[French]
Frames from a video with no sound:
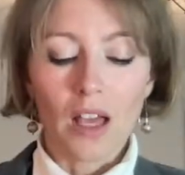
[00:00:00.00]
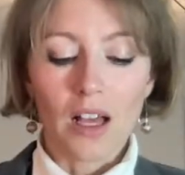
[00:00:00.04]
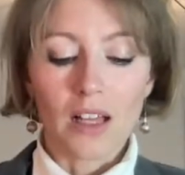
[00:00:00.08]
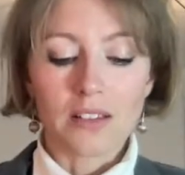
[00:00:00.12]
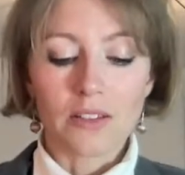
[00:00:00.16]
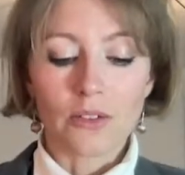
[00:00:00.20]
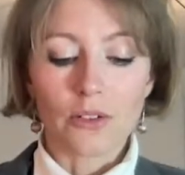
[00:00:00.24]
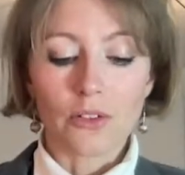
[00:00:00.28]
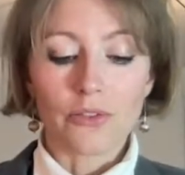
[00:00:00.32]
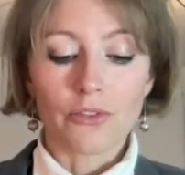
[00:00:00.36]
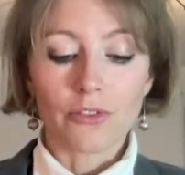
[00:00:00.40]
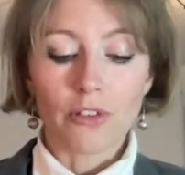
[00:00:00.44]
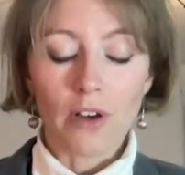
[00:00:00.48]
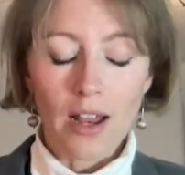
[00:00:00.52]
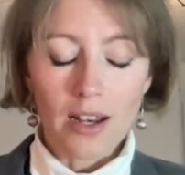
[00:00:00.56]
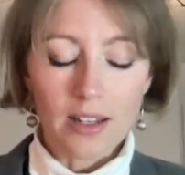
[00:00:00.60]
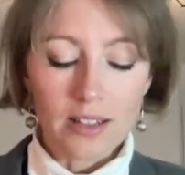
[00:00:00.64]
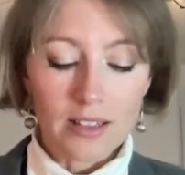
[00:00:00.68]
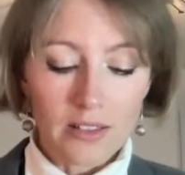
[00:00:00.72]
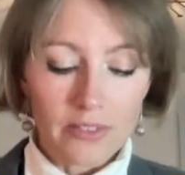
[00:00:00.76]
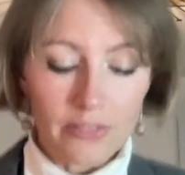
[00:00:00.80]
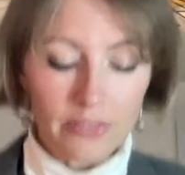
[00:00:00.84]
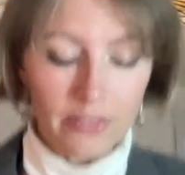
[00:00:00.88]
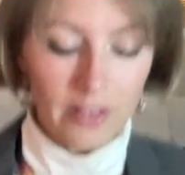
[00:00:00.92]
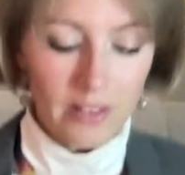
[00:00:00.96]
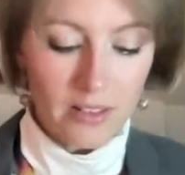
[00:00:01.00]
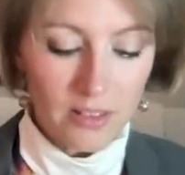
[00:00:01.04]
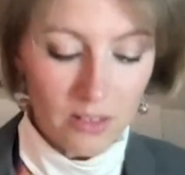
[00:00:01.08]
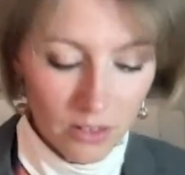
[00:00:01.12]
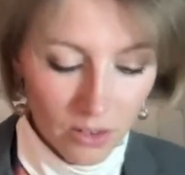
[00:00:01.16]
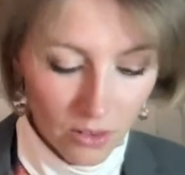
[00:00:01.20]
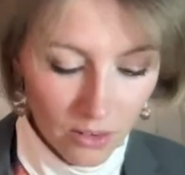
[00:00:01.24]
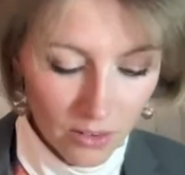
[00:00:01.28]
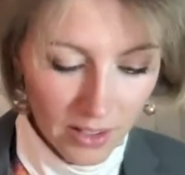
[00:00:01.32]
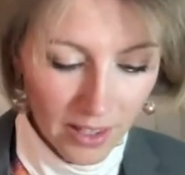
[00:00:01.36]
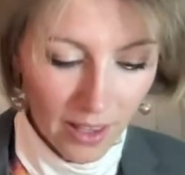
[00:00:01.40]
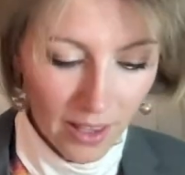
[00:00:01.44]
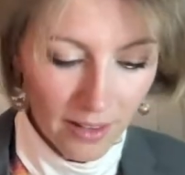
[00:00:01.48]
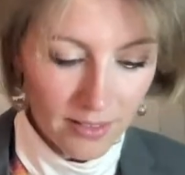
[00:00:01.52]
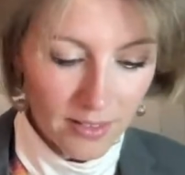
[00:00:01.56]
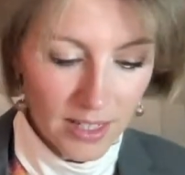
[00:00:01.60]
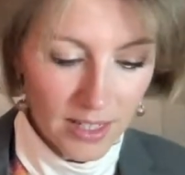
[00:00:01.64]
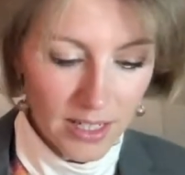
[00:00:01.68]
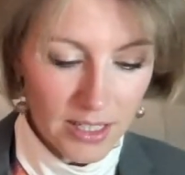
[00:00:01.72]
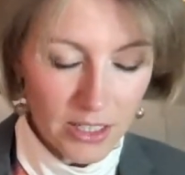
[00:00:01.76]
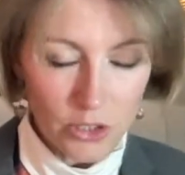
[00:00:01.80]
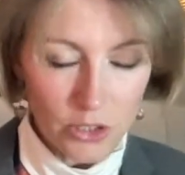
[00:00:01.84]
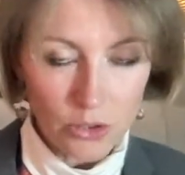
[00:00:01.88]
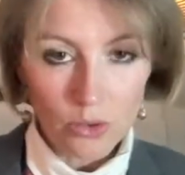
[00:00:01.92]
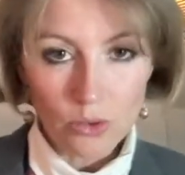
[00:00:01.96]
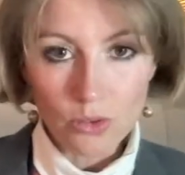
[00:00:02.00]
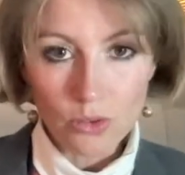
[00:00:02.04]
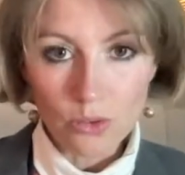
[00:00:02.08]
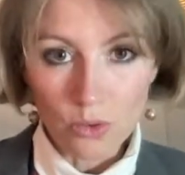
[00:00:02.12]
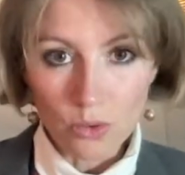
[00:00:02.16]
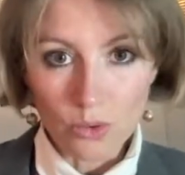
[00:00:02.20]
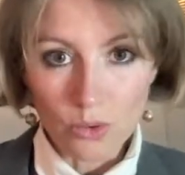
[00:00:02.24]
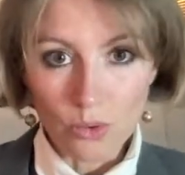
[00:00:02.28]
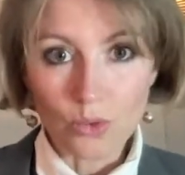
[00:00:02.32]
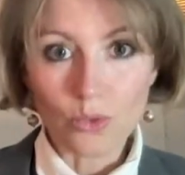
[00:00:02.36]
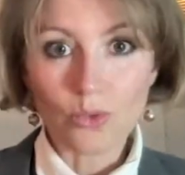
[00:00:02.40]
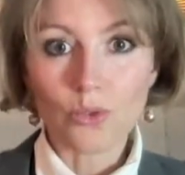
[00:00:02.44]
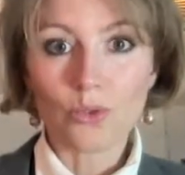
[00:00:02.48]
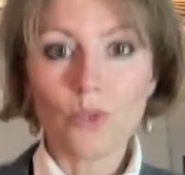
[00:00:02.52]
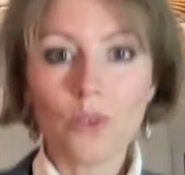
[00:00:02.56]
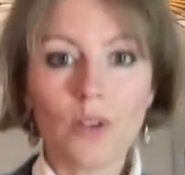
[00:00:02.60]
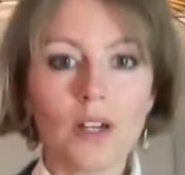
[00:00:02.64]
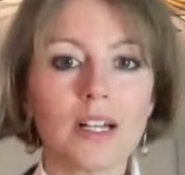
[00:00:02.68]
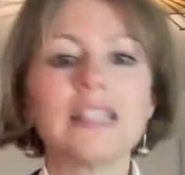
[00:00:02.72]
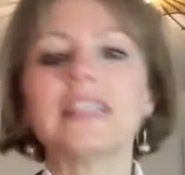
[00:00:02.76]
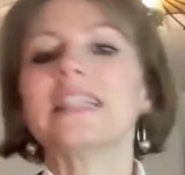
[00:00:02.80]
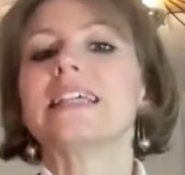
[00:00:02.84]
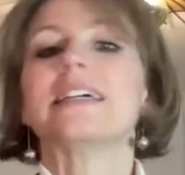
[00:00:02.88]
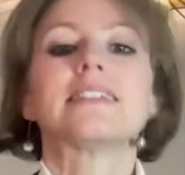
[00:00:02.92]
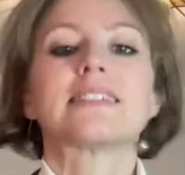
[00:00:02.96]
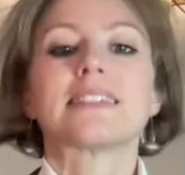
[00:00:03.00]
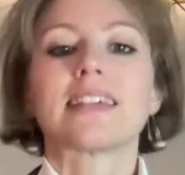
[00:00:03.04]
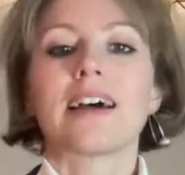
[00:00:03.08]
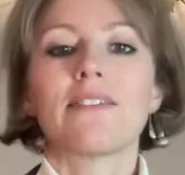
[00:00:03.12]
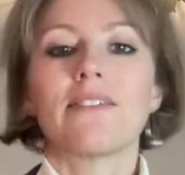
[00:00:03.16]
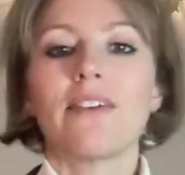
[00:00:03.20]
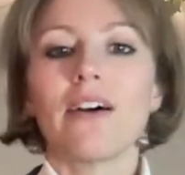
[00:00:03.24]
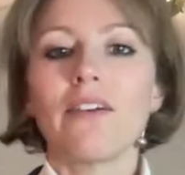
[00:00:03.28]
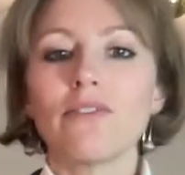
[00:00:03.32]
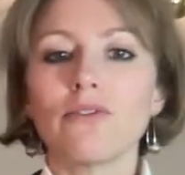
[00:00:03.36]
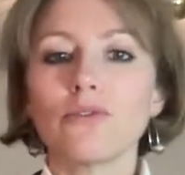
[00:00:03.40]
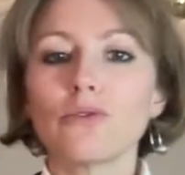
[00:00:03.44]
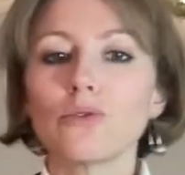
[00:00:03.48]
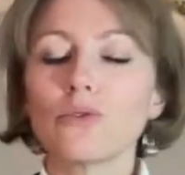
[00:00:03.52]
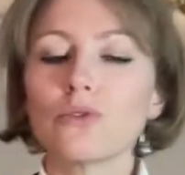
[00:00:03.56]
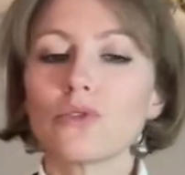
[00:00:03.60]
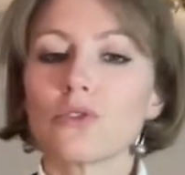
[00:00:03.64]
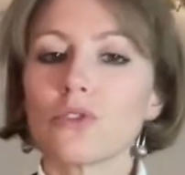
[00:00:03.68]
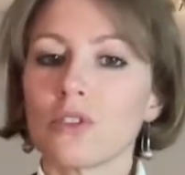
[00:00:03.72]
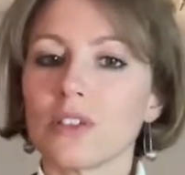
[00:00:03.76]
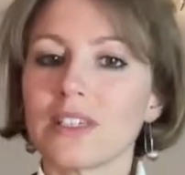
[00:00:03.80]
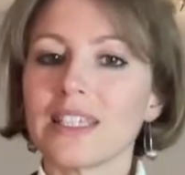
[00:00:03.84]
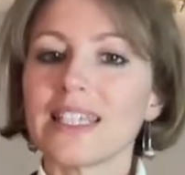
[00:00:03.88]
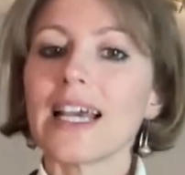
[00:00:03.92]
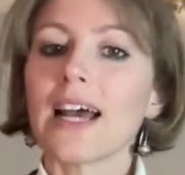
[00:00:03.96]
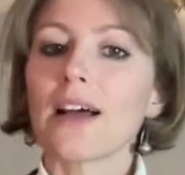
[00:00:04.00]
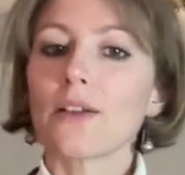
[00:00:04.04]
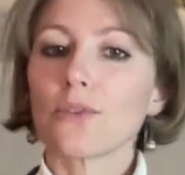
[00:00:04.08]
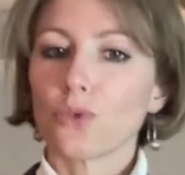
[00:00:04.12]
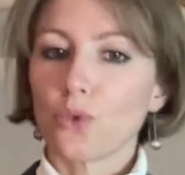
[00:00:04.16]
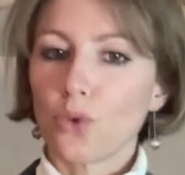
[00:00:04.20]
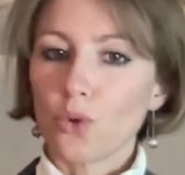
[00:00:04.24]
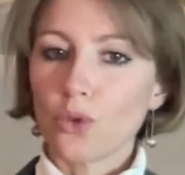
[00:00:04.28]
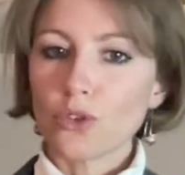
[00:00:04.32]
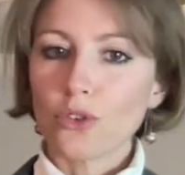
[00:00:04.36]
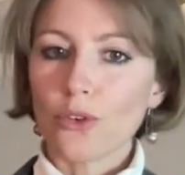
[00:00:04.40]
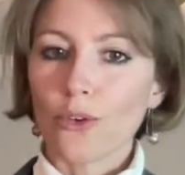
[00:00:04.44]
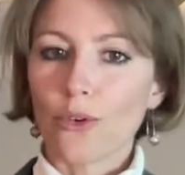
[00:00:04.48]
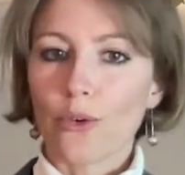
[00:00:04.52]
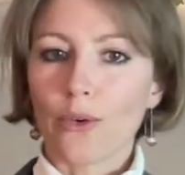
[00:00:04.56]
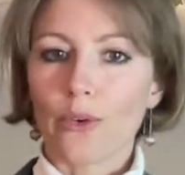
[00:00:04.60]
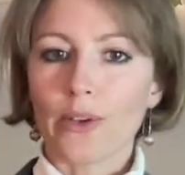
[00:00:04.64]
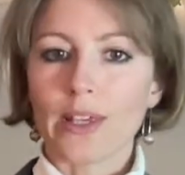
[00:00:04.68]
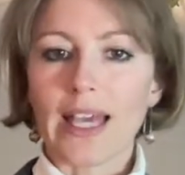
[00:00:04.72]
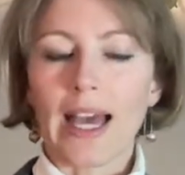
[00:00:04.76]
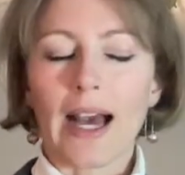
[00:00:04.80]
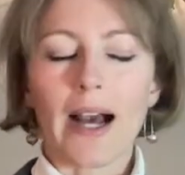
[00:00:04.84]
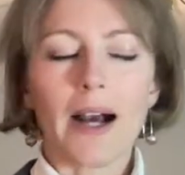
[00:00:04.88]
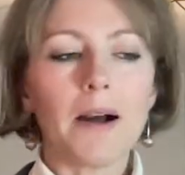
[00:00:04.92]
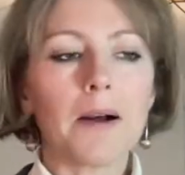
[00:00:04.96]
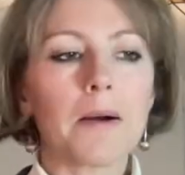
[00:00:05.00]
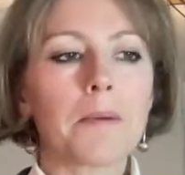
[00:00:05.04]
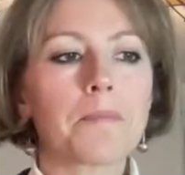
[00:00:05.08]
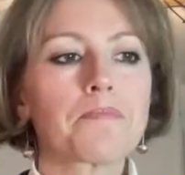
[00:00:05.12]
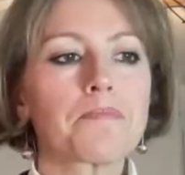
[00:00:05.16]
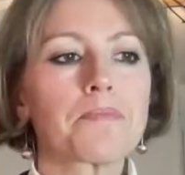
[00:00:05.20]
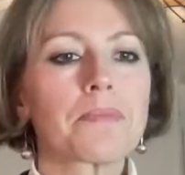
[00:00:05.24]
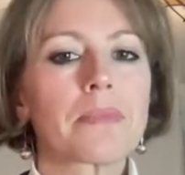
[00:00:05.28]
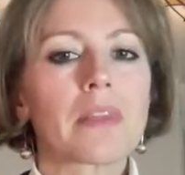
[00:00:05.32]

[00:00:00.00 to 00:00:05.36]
Des fois, les faits de regarder les choses de dessus, ça va vous donner un autre regard.